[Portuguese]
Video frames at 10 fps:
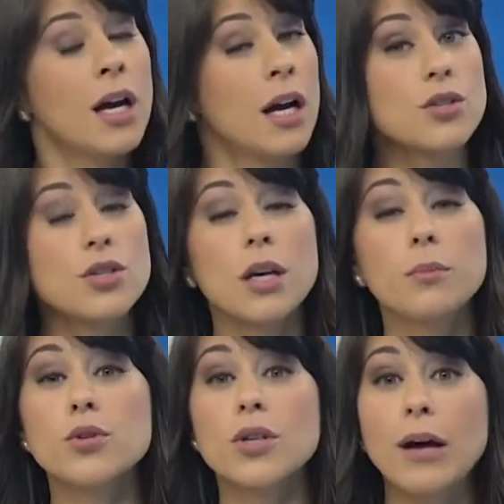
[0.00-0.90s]
A gente tem que
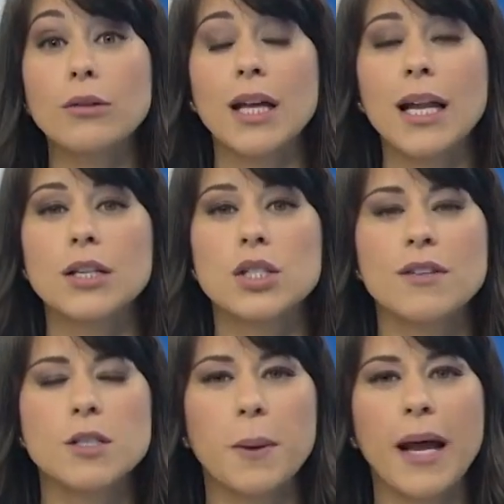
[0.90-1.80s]
buscar
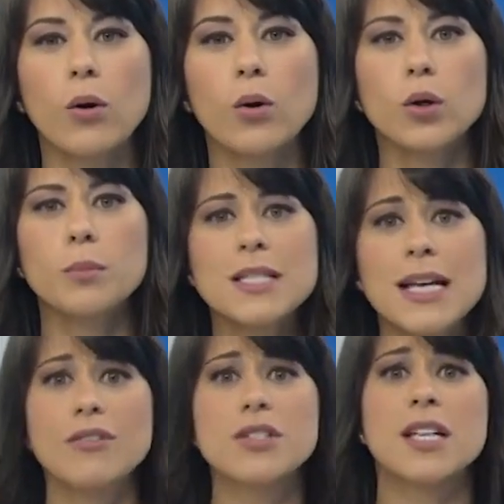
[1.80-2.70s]
alternativas para economizar.
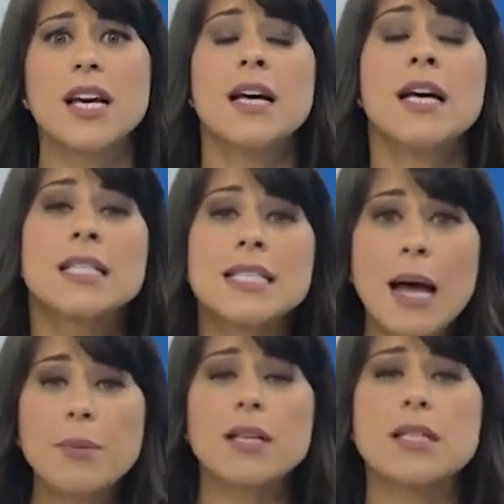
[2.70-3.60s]
Você
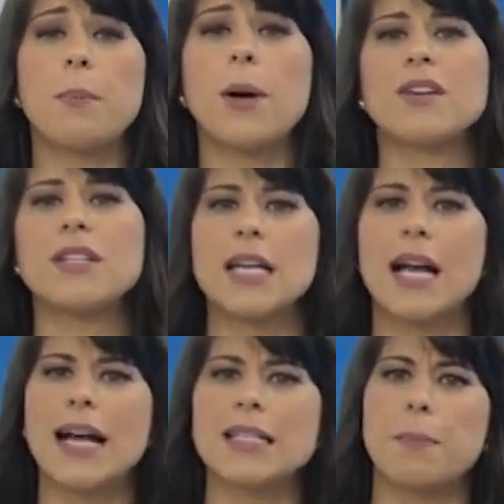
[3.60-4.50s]
sabe o que você pode fazer em
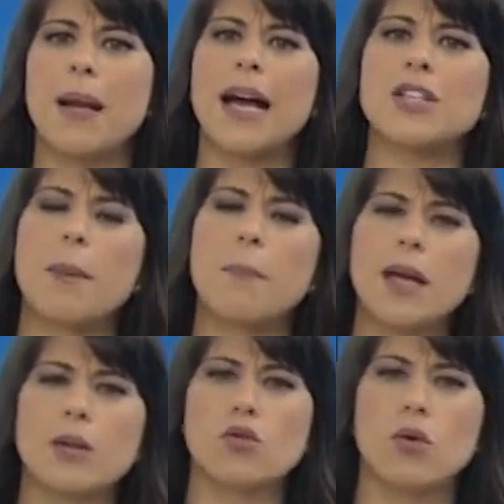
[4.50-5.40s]
casa para gastar
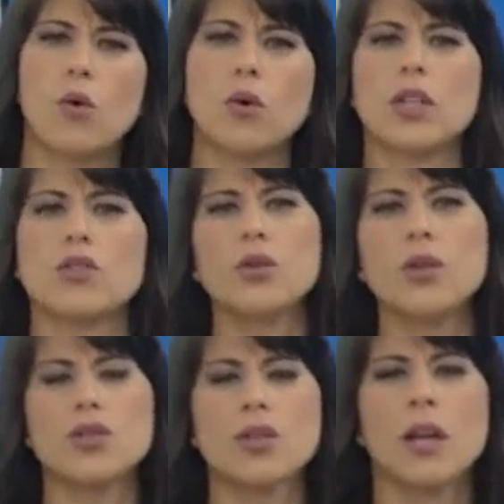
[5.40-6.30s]
menos com conta de
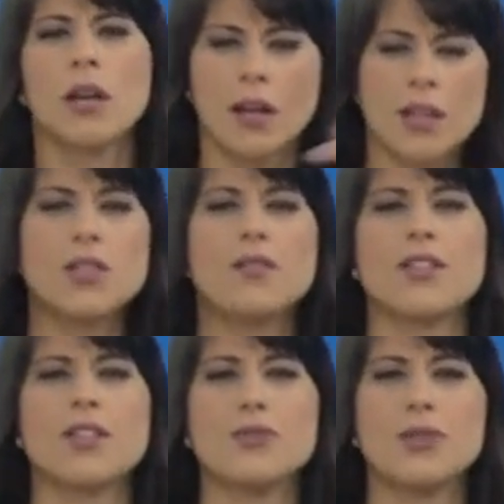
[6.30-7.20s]
luz? A gente vai
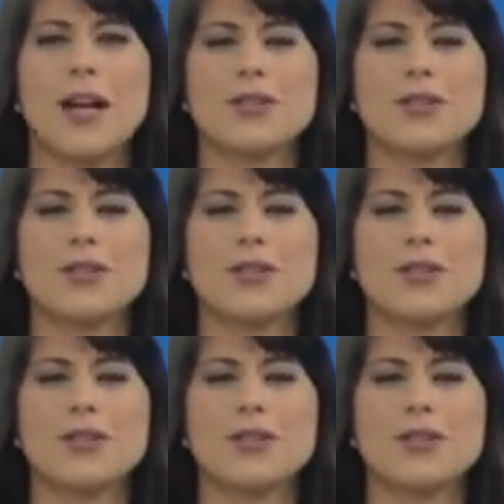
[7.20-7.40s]
te ajudar.